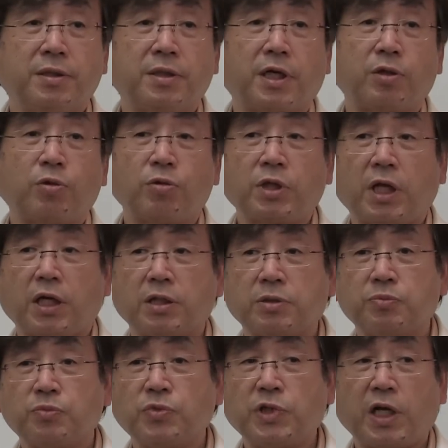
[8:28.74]
だから取った
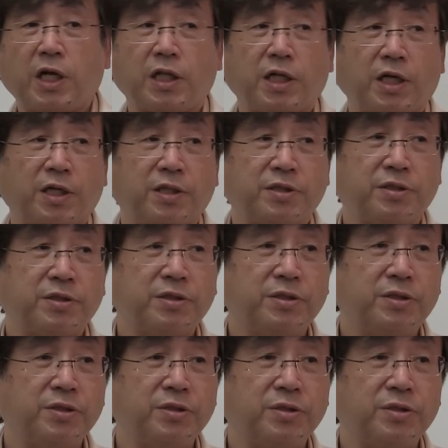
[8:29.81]
ら無駄なだけです